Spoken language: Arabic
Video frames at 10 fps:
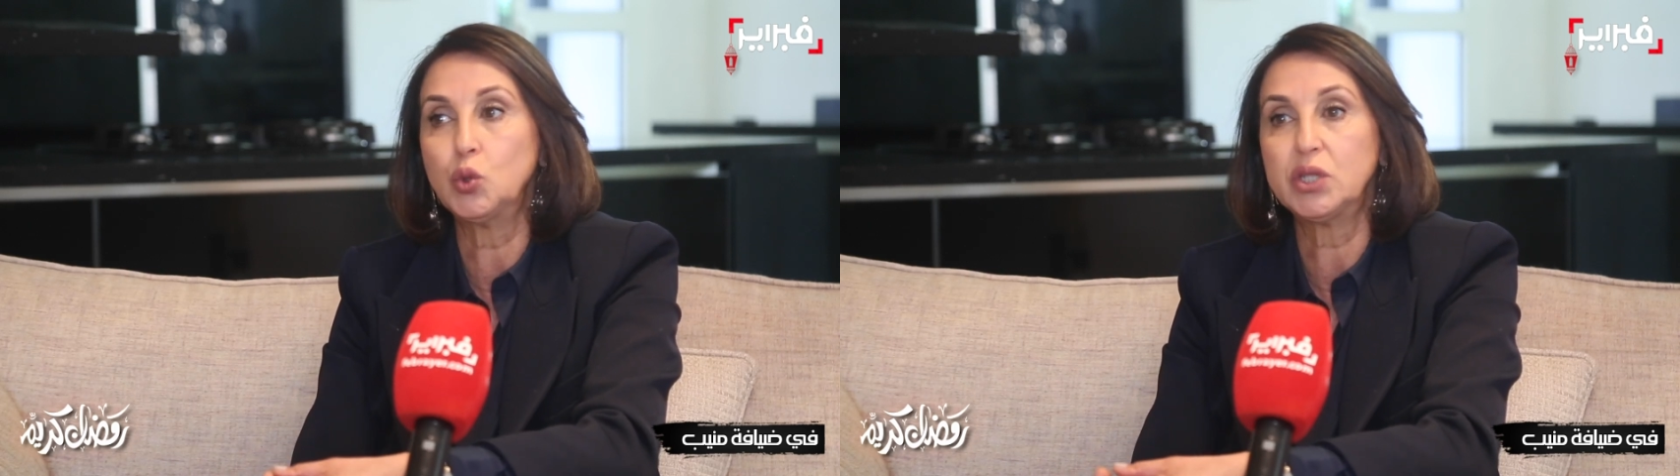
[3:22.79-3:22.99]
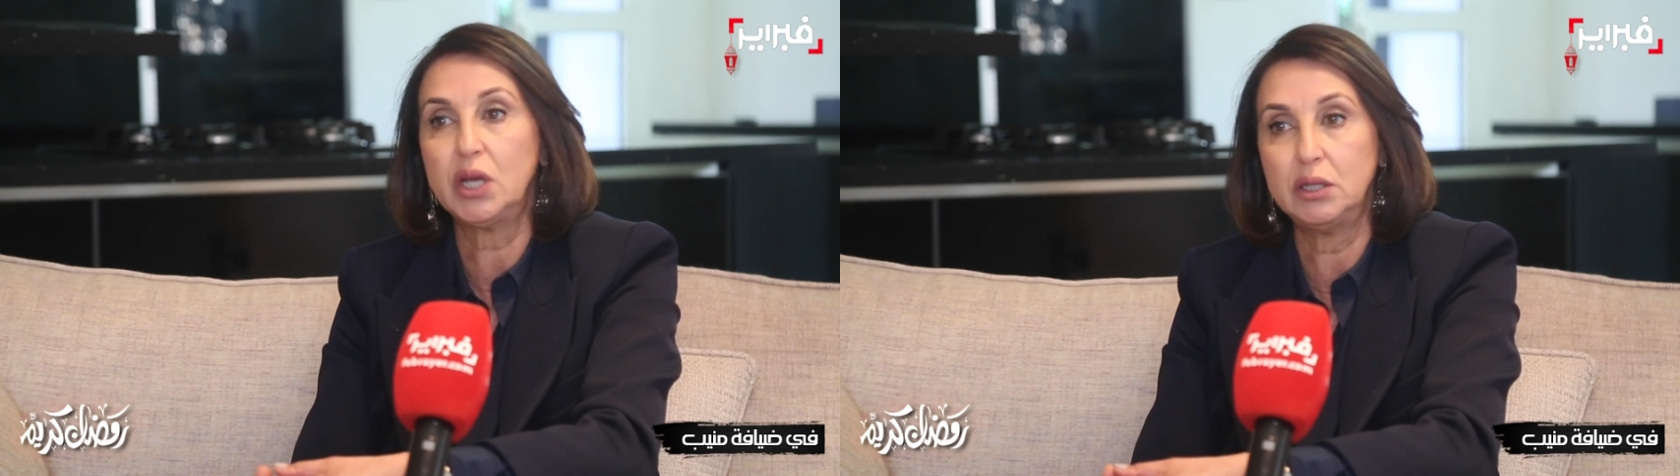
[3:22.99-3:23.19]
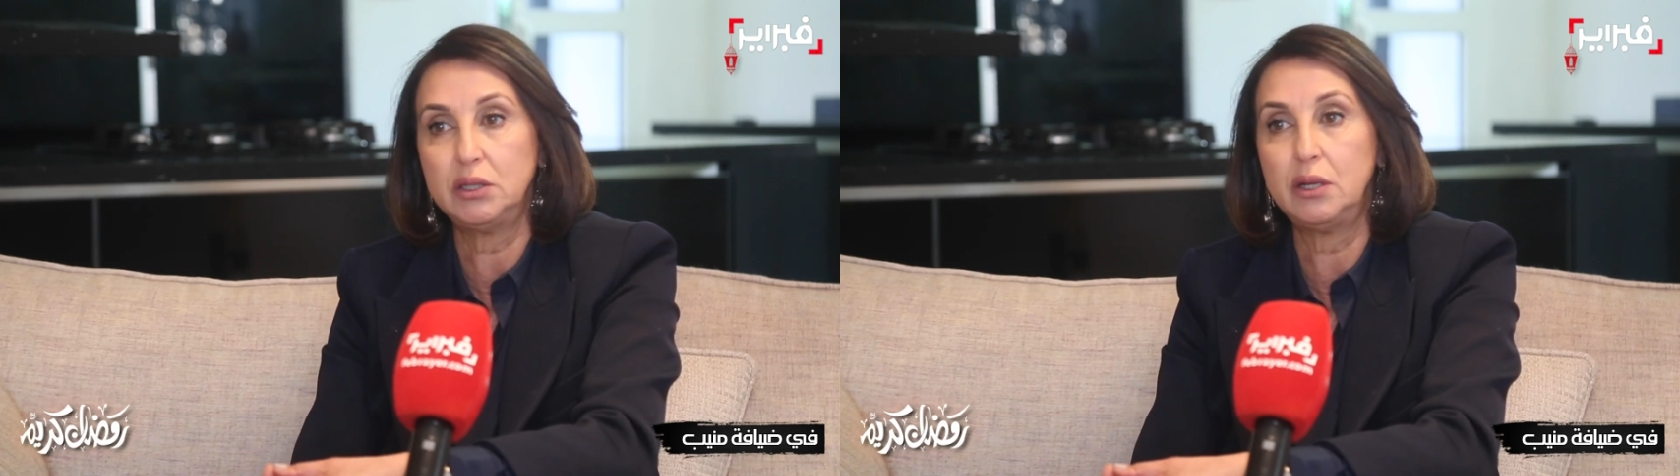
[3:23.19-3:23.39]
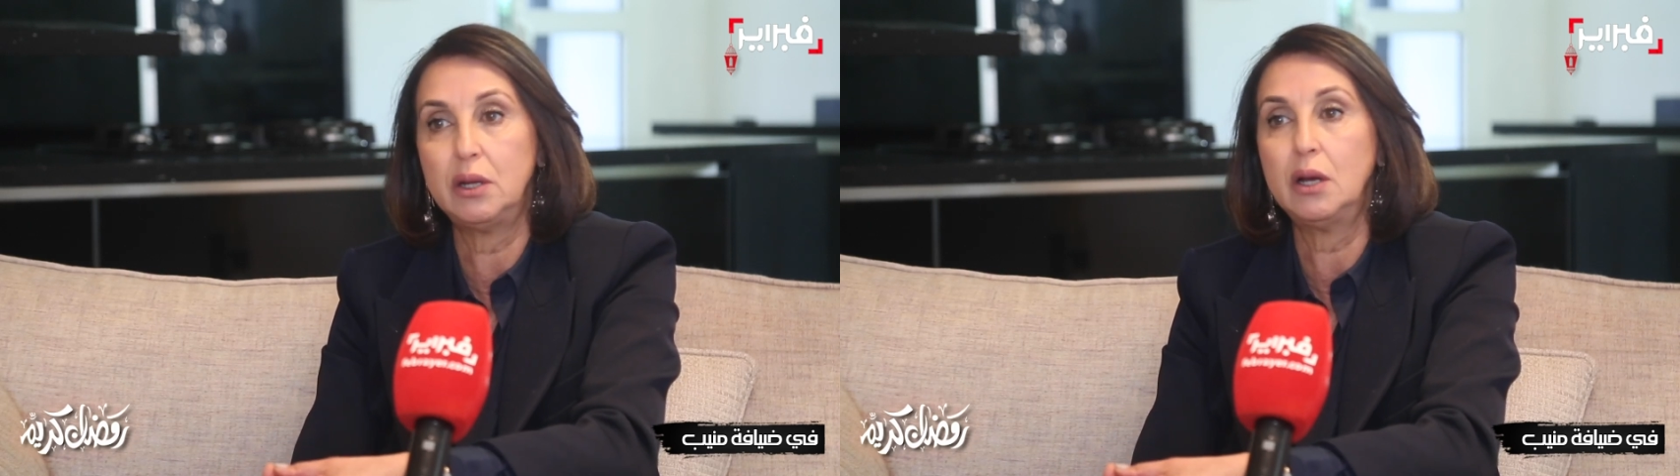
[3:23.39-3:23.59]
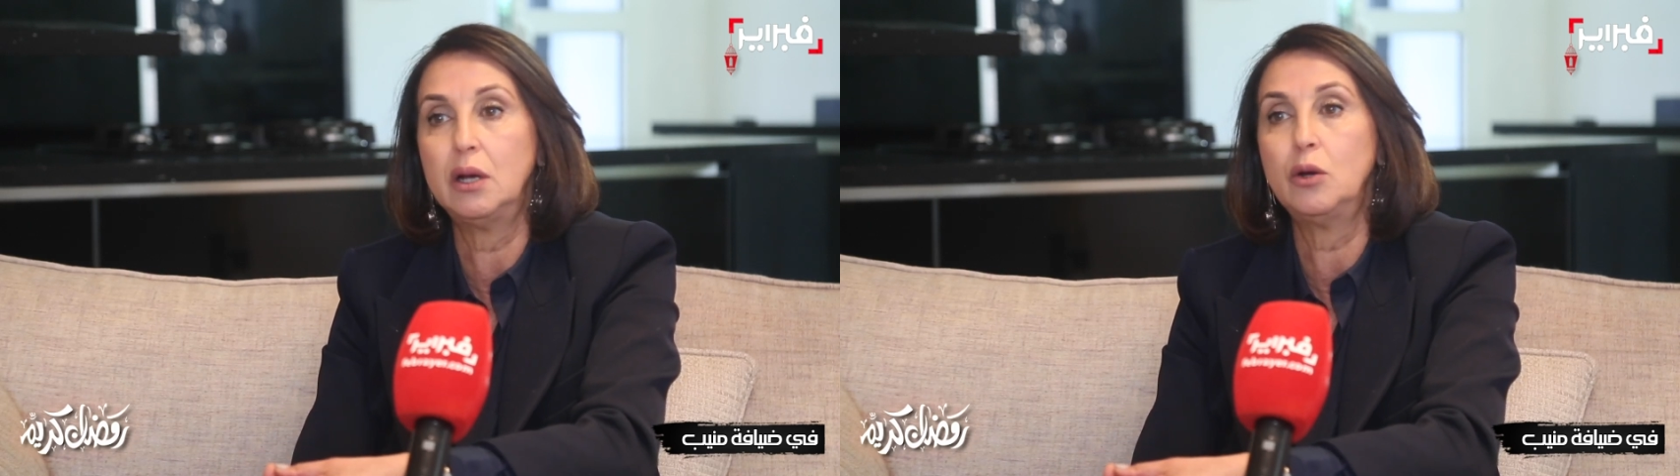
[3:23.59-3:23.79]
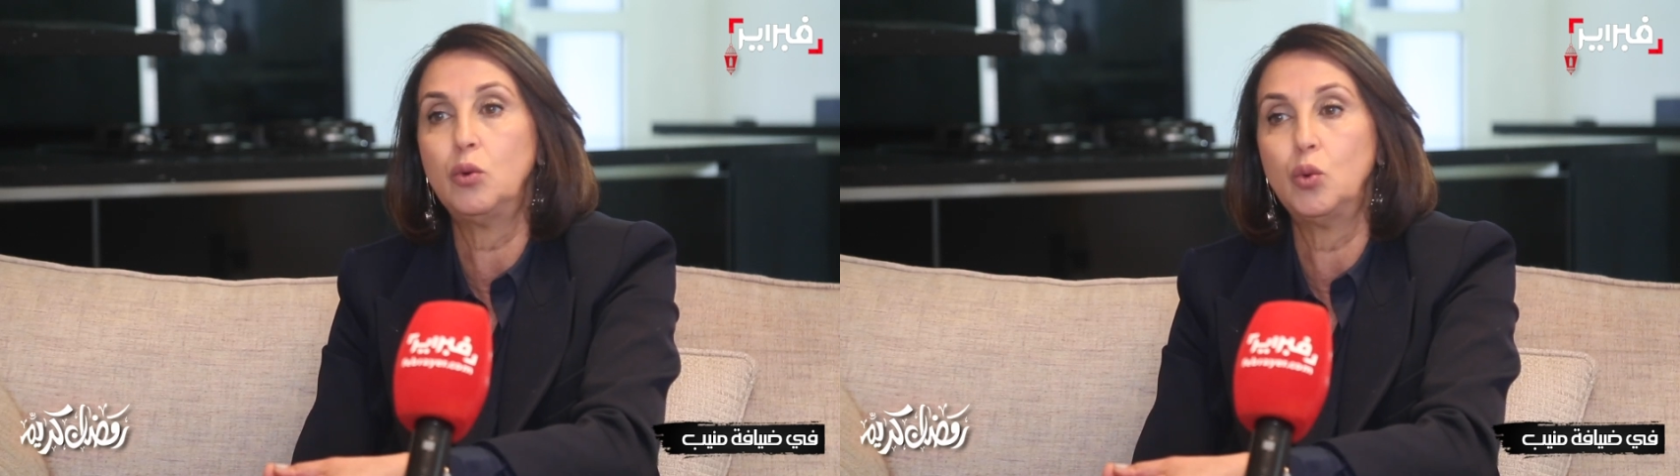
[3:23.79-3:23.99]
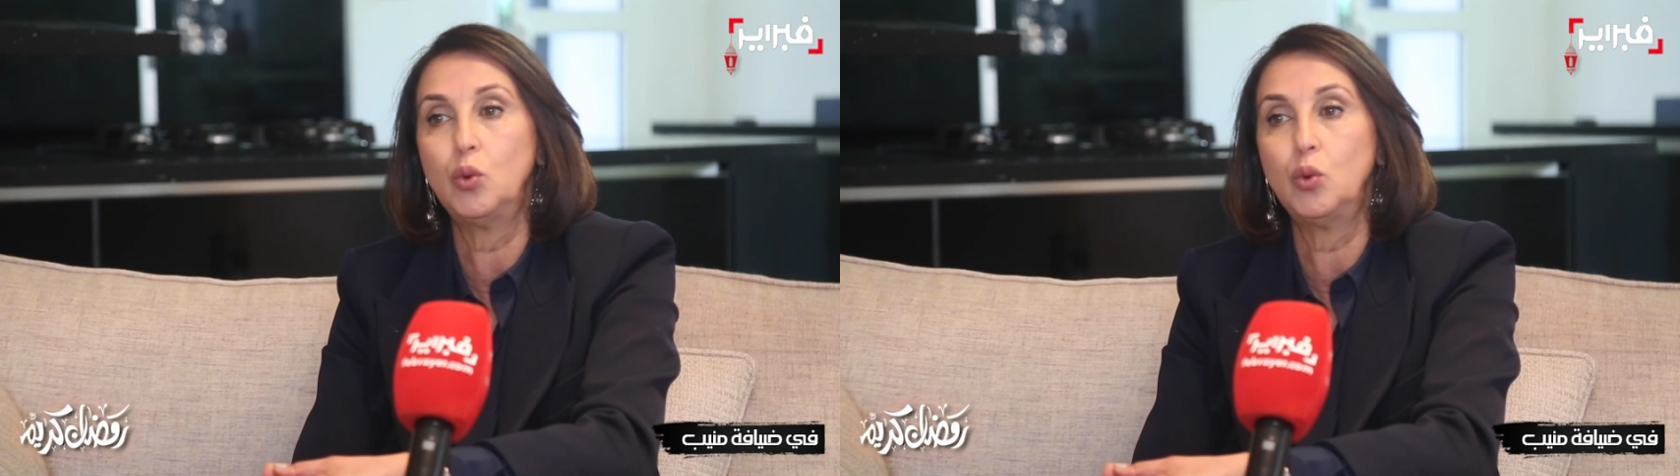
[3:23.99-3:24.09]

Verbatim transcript: الصحه ديالنا